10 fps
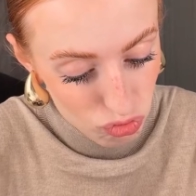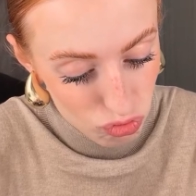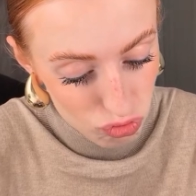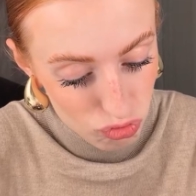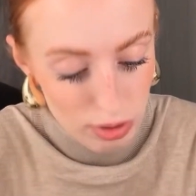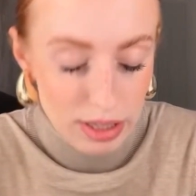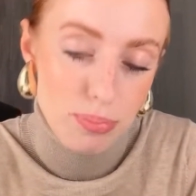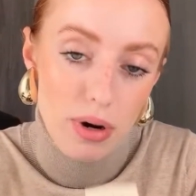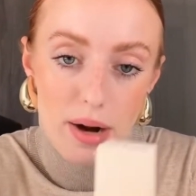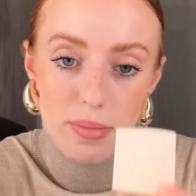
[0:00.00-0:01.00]
Matte
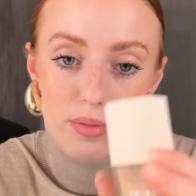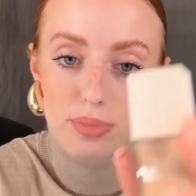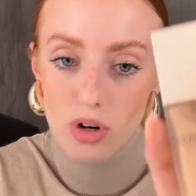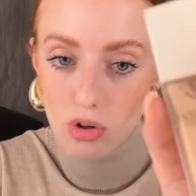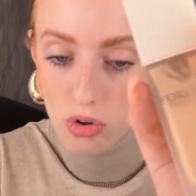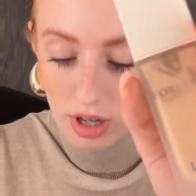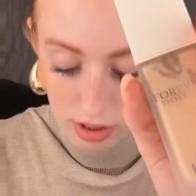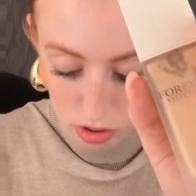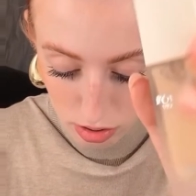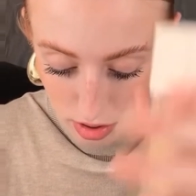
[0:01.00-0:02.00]
primer, però è
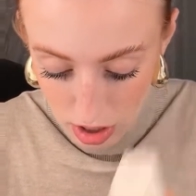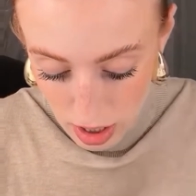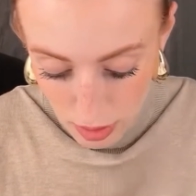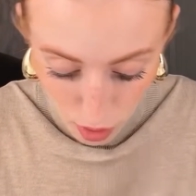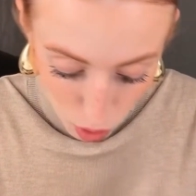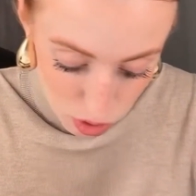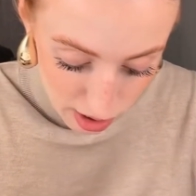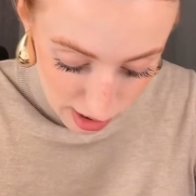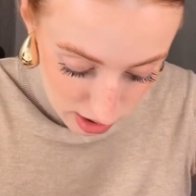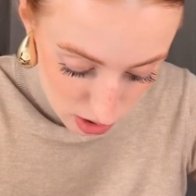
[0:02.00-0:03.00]
colorato. Però
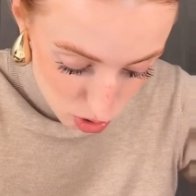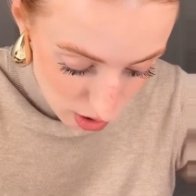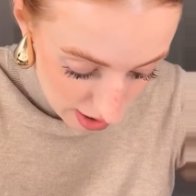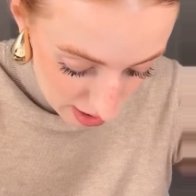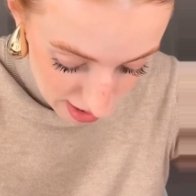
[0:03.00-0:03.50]
utilizzo anche